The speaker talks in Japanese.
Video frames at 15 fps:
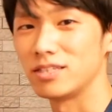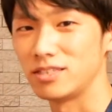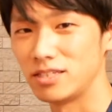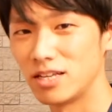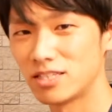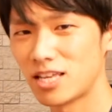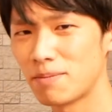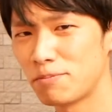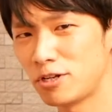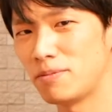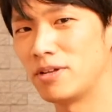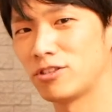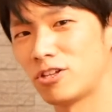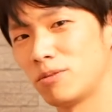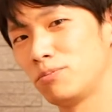すね
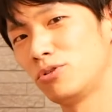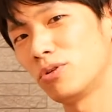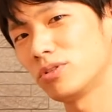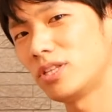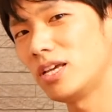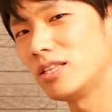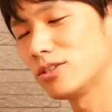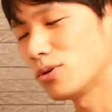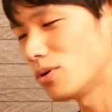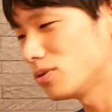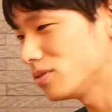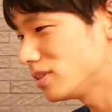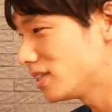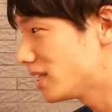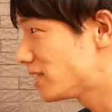サプリメントでプロテイン取
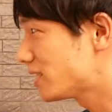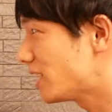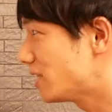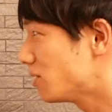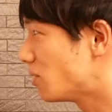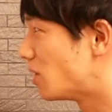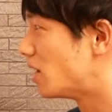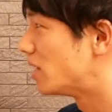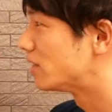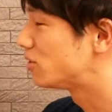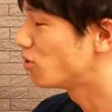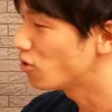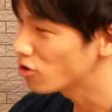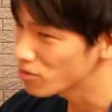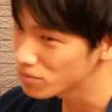るんですけど
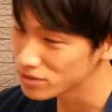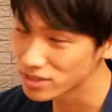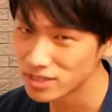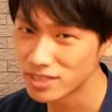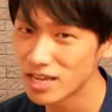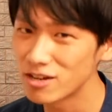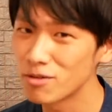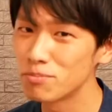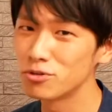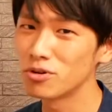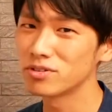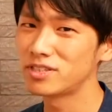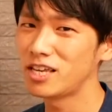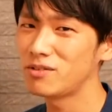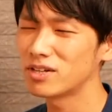動物性の
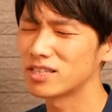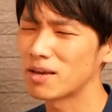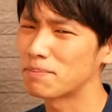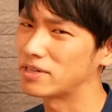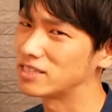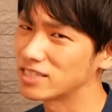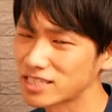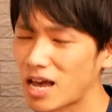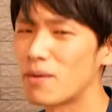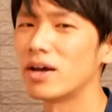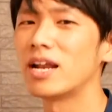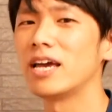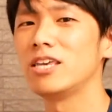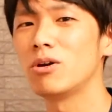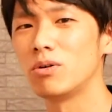プロテインはやっぱり使わ
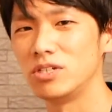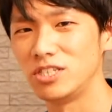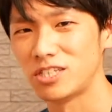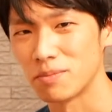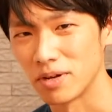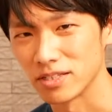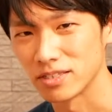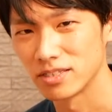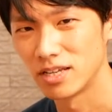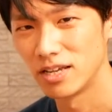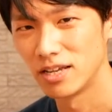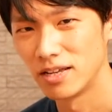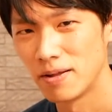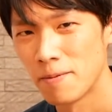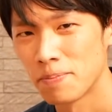ないようにしてます
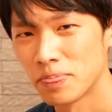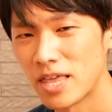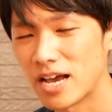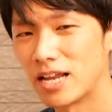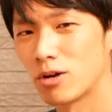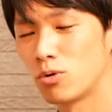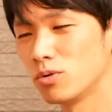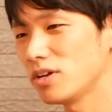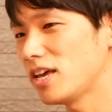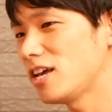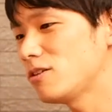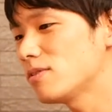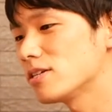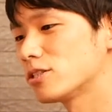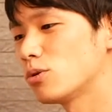だからこの
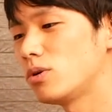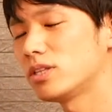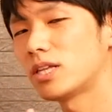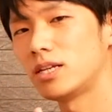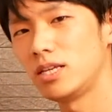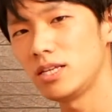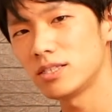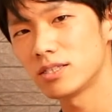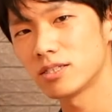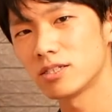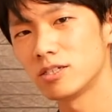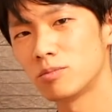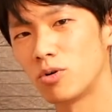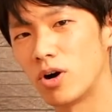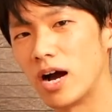辺はそういった
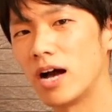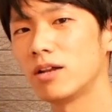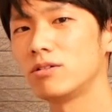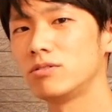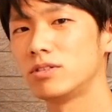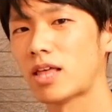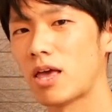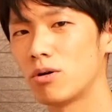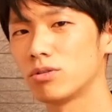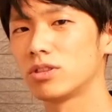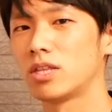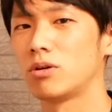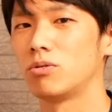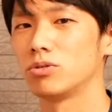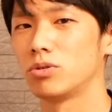リスクもあるんだよっ
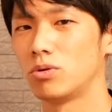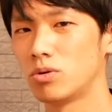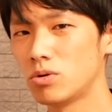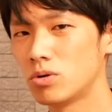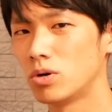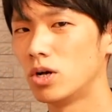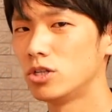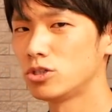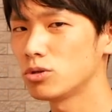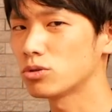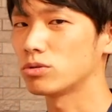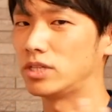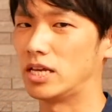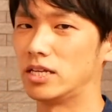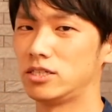てことをちょっ
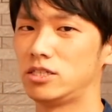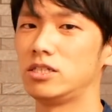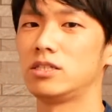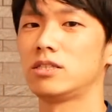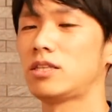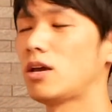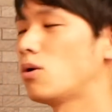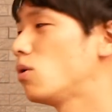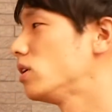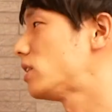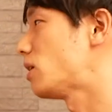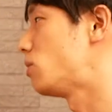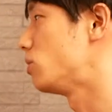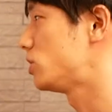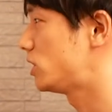とね知っておい
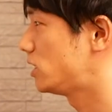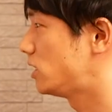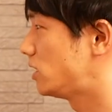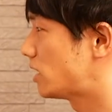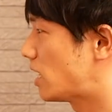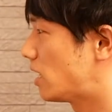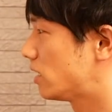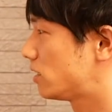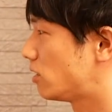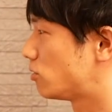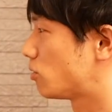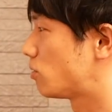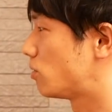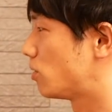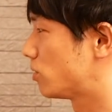てほしいなっていう
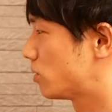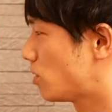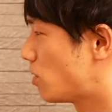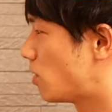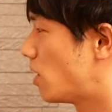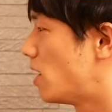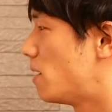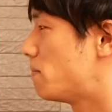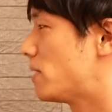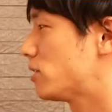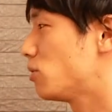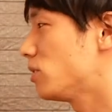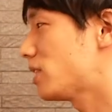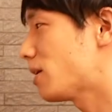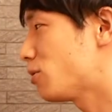ところと、まあ、
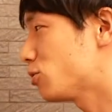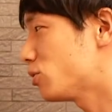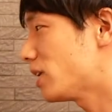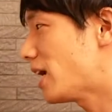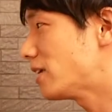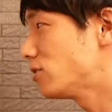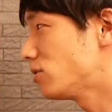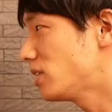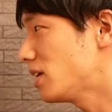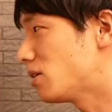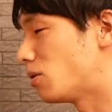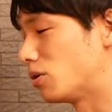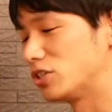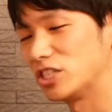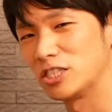そういったことがあるので
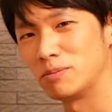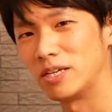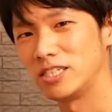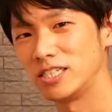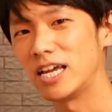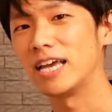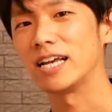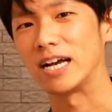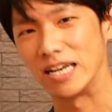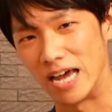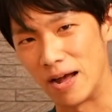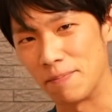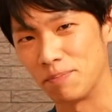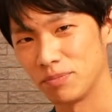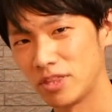おすすめしないか
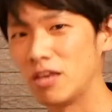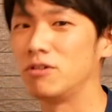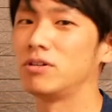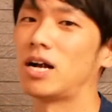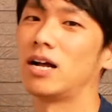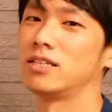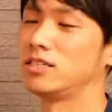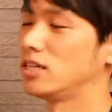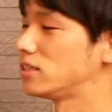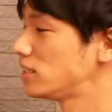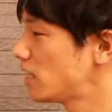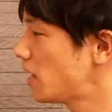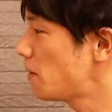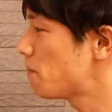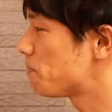なっていう感じです
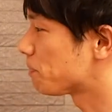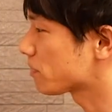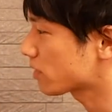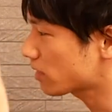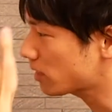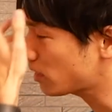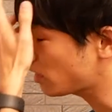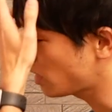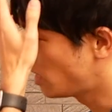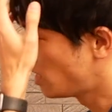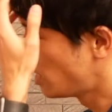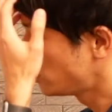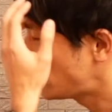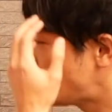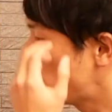ね
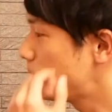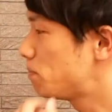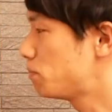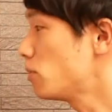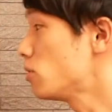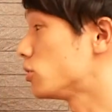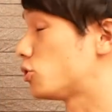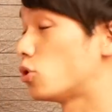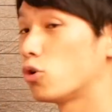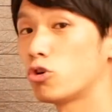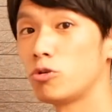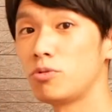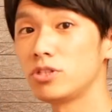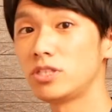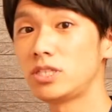で一方
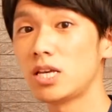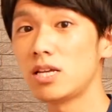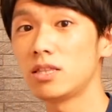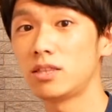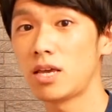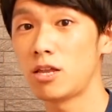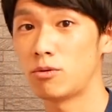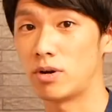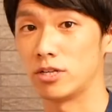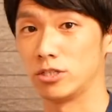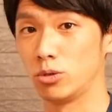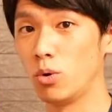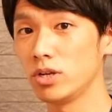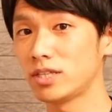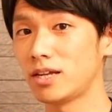植物性っていうのは
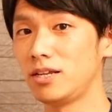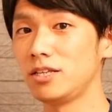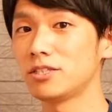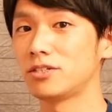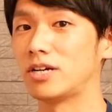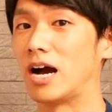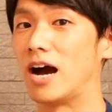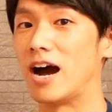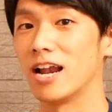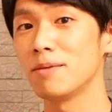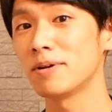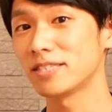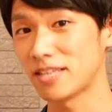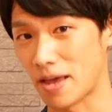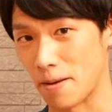そういったリスクがあり
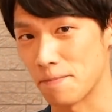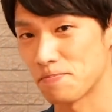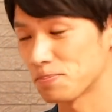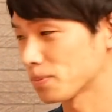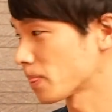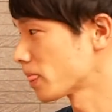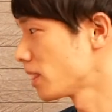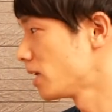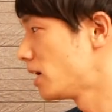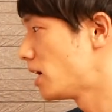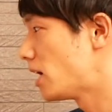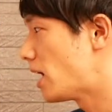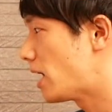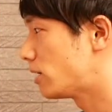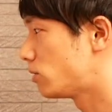ませんあ